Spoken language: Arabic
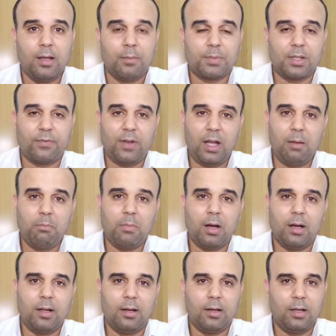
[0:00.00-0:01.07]
بصفه
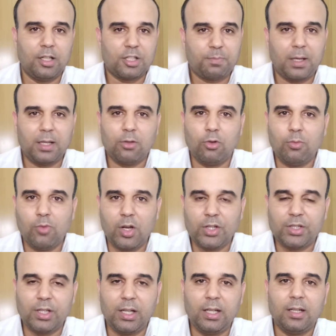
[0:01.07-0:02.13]
عامه الاسبان
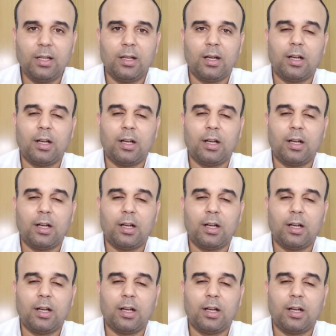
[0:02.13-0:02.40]
والمهاجرين